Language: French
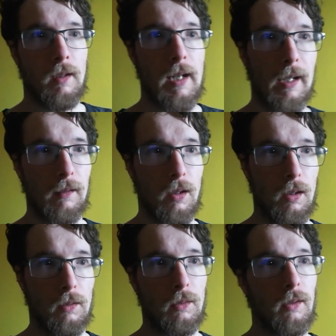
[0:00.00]

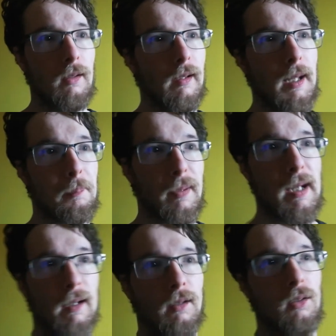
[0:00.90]
Alors, la
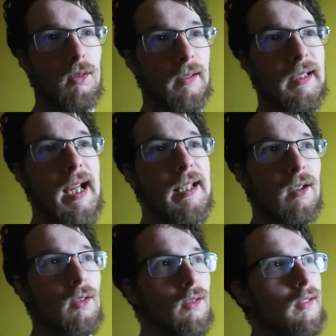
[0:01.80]
part
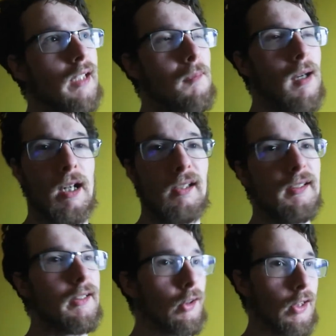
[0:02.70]
Gay, Camara,
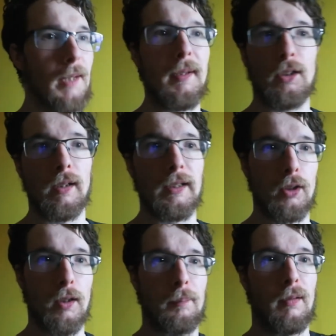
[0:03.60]
je les mets dans les
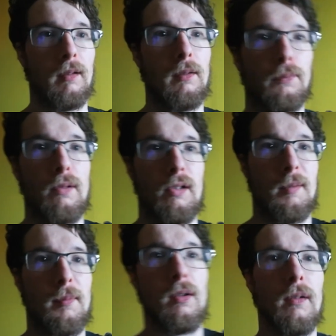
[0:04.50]
tops.
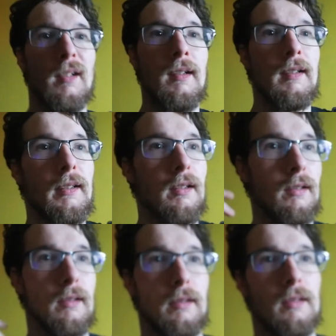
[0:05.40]
Franchement,
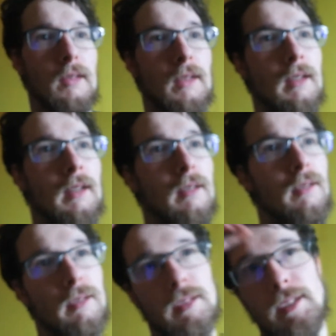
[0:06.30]
euh,
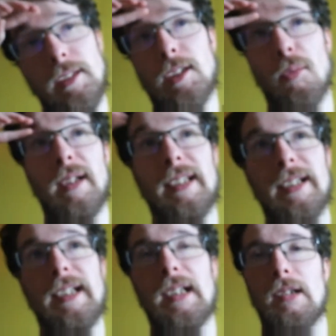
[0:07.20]
ils ont
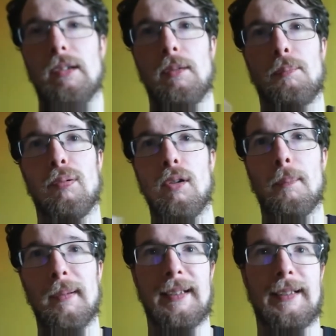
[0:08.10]
aidé pour le
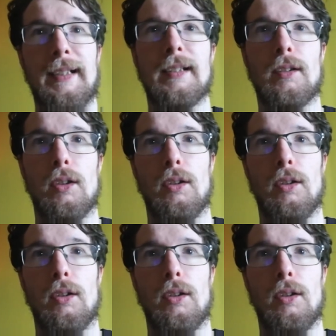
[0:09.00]
pressing.